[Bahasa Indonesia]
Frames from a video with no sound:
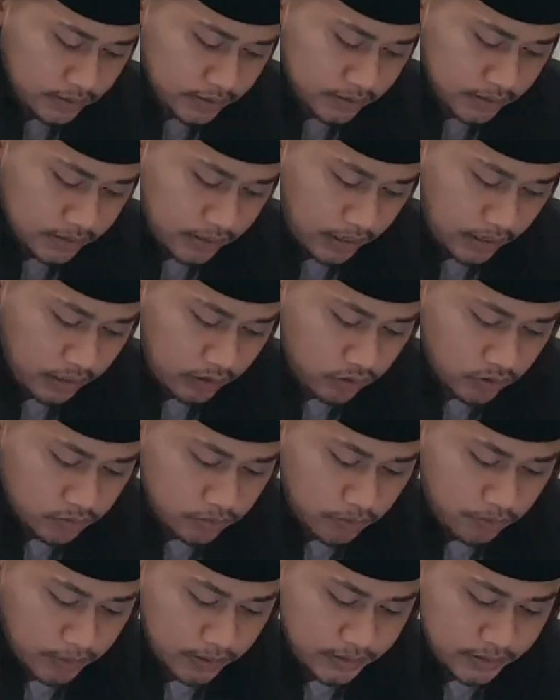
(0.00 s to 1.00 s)
Sekaligus
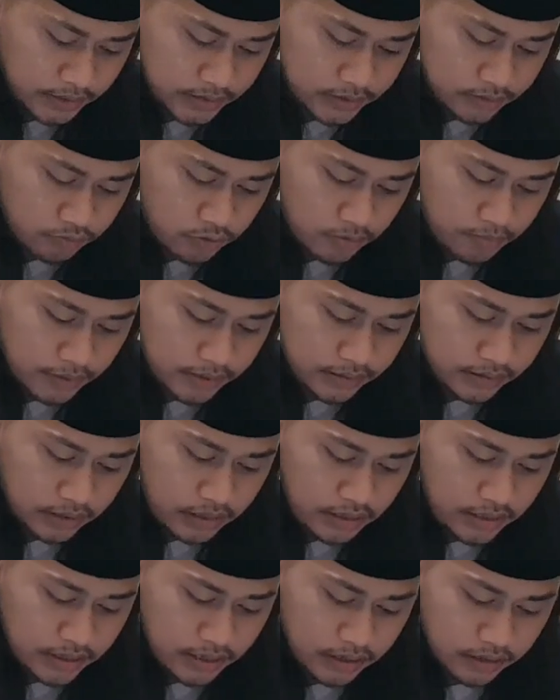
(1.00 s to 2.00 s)
memecat semua
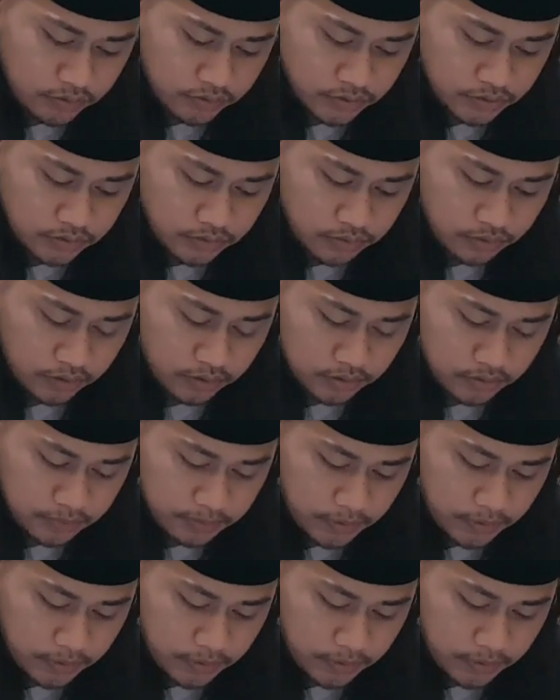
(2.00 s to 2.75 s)
menterinya Gus Dur.